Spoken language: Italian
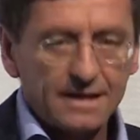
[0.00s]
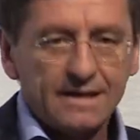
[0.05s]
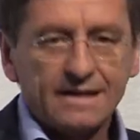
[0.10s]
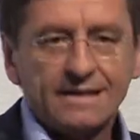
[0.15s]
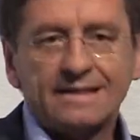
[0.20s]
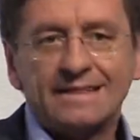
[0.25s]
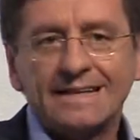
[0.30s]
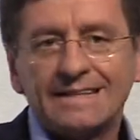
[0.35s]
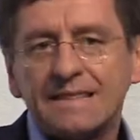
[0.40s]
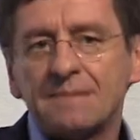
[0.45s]

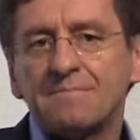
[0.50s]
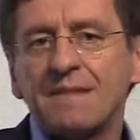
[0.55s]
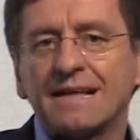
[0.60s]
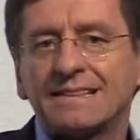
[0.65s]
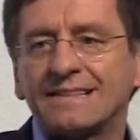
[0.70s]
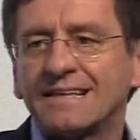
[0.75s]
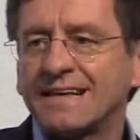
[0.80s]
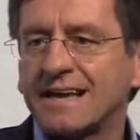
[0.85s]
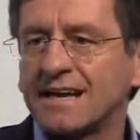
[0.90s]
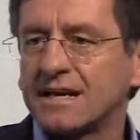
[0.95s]
le
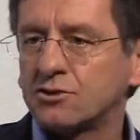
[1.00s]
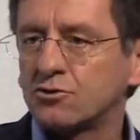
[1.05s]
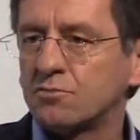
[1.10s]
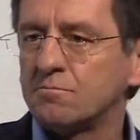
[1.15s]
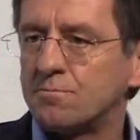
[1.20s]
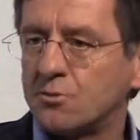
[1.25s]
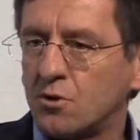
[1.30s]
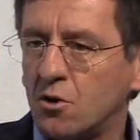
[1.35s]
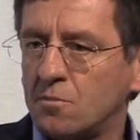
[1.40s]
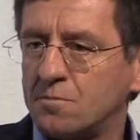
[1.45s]
tematiche che sono
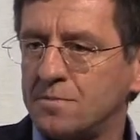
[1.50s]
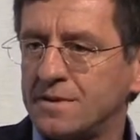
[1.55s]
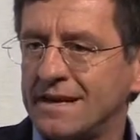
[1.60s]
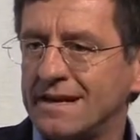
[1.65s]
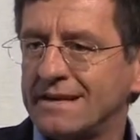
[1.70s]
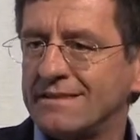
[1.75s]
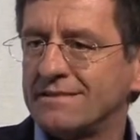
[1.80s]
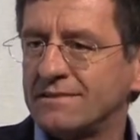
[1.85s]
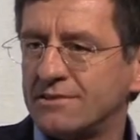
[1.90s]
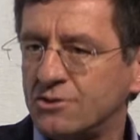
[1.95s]

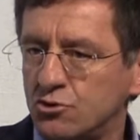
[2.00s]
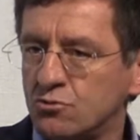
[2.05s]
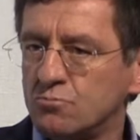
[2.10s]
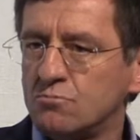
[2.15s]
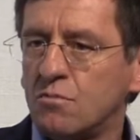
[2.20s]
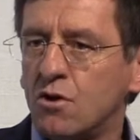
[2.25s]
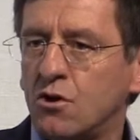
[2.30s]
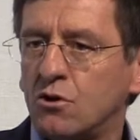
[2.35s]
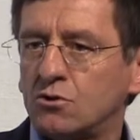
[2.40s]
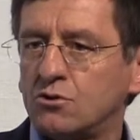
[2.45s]
proprie di un
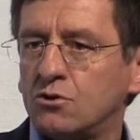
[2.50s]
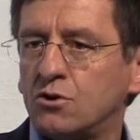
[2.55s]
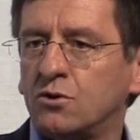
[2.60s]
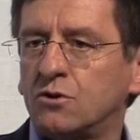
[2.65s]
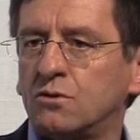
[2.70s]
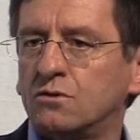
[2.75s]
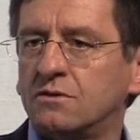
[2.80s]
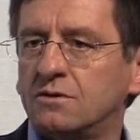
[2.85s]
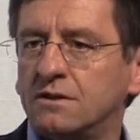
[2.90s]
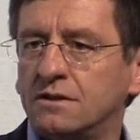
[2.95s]

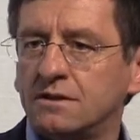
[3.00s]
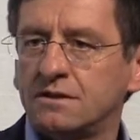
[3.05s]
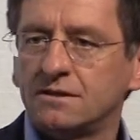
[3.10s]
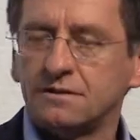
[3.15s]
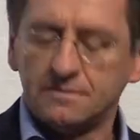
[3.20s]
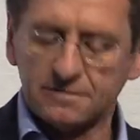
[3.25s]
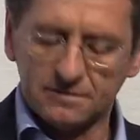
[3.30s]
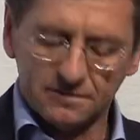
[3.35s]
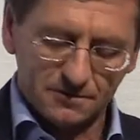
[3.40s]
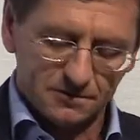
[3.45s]
modo
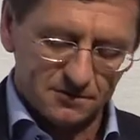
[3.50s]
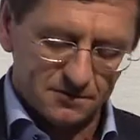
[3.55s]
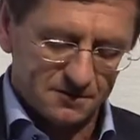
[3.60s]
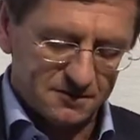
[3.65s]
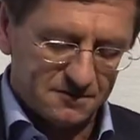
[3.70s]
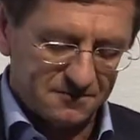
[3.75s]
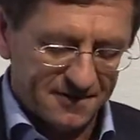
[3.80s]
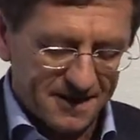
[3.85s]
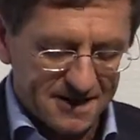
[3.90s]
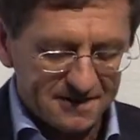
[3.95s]
eh, eh
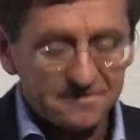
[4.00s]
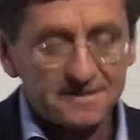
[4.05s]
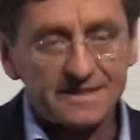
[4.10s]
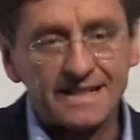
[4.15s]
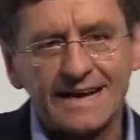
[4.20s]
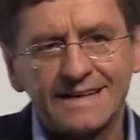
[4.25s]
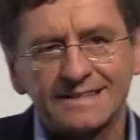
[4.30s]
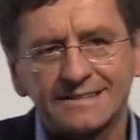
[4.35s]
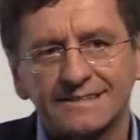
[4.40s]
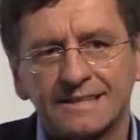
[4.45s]
di fare
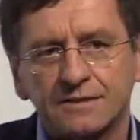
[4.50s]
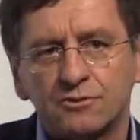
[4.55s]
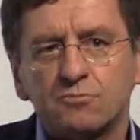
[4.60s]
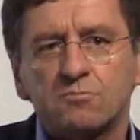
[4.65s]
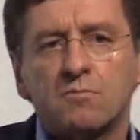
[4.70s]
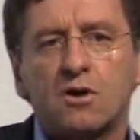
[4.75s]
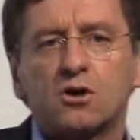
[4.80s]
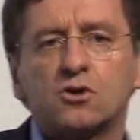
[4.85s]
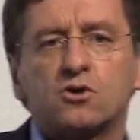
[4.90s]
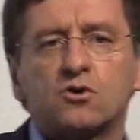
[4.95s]
finanza, di un
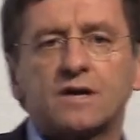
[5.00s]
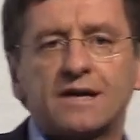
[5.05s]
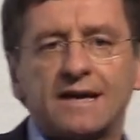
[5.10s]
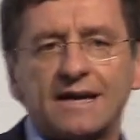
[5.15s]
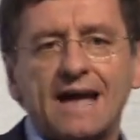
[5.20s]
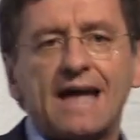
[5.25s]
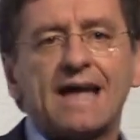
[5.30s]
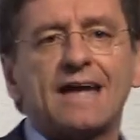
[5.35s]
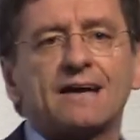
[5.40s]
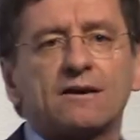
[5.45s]
modo che
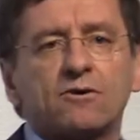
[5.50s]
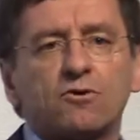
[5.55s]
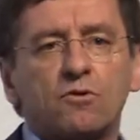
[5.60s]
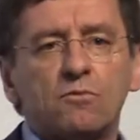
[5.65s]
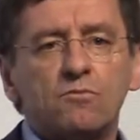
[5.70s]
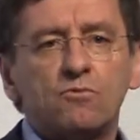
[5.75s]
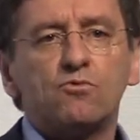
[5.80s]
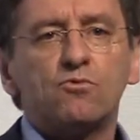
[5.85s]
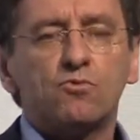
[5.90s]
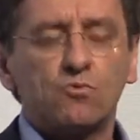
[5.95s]
è
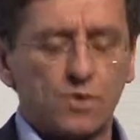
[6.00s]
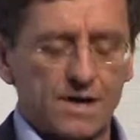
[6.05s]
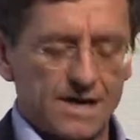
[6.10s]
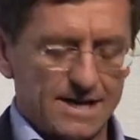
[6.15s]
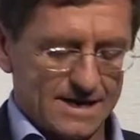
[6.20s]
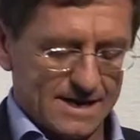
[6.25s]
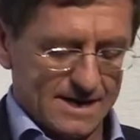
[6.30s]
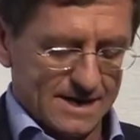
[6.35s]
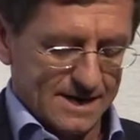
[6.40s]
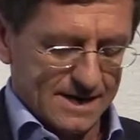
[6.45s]
comunque
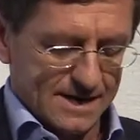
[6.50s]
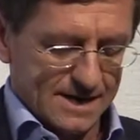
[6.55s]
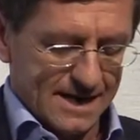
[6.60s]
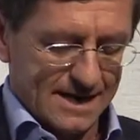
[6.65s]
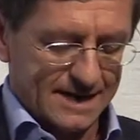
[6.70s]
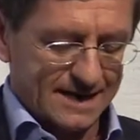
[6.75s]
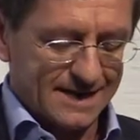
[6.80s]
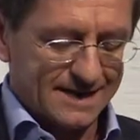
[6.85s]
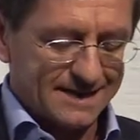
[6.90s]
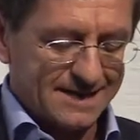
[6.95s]
e
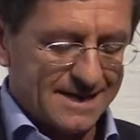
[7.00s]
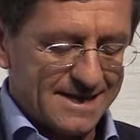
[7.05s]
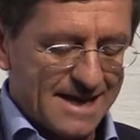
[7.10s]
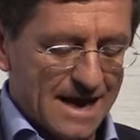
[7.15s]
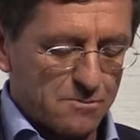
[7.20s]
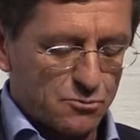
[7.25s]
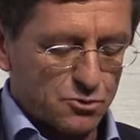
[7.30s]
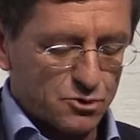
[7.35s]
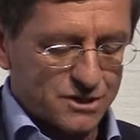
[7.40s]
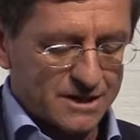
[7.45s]
eh, che
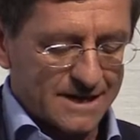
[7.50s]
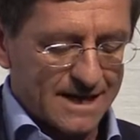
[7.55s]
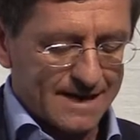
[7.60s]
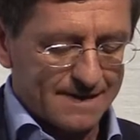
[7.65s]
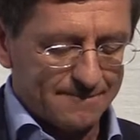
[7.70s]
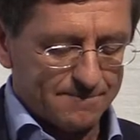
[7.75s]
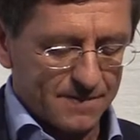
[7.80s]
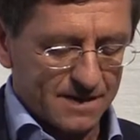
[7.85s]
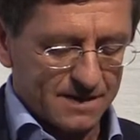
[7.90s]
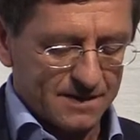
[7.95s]
riteniamo
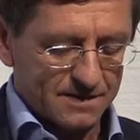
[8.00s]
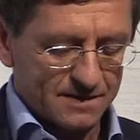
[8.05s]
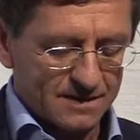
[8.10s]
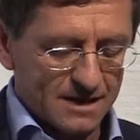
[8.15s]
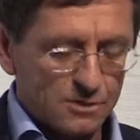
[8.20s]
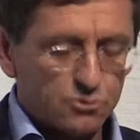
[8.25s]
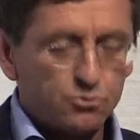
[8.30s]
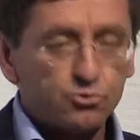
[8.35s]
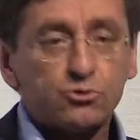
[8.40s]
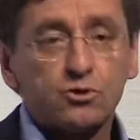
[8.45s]
sia
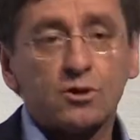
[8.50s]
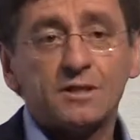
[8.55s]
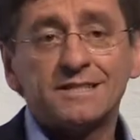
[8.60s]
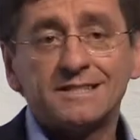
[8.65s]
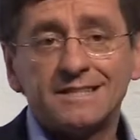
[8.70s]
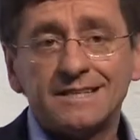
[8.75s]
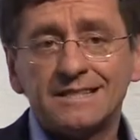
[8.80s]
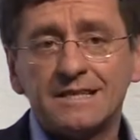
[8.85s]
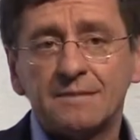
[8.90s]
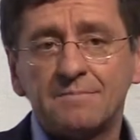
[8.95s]
del tutto
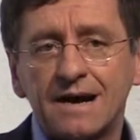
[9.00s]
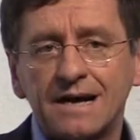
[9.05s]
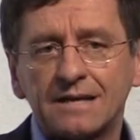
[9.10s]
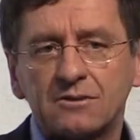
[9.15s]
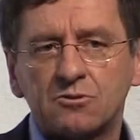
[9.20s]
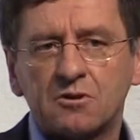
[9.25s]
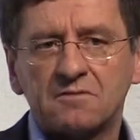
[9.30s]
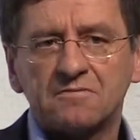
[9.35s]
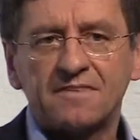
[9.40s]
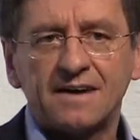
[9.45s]

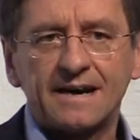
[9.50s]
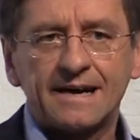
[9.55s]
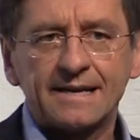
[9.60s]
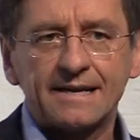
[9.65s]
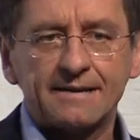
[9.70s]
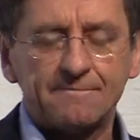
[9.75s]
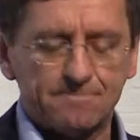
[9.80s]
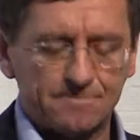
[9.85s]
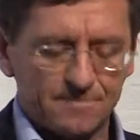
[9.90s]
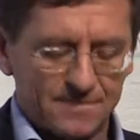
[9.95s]
legittimato a
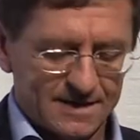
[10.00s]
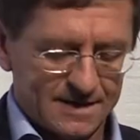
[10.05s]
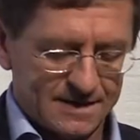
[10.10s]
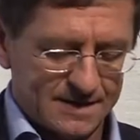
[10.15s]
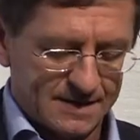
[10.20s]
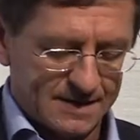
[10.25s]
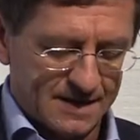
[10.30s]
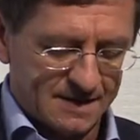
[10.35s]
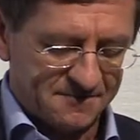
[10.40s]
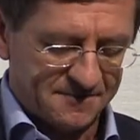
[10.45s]
fare,
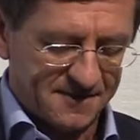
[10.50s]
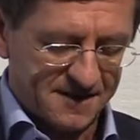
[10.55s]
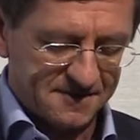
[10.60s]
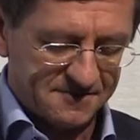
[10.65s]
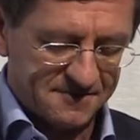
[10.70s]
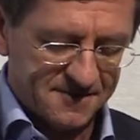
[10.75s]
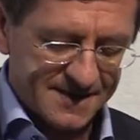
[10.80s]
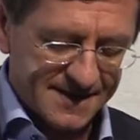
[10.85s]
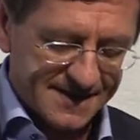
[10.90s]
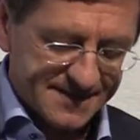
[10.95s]
eh, a fare
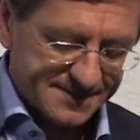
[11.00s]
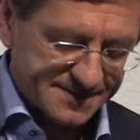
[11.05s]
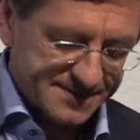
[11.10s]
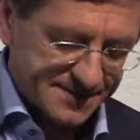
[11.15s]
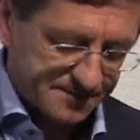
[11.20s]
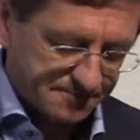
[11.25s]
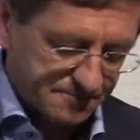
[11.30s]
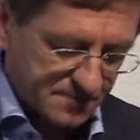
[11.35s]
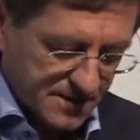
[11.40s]
finanza.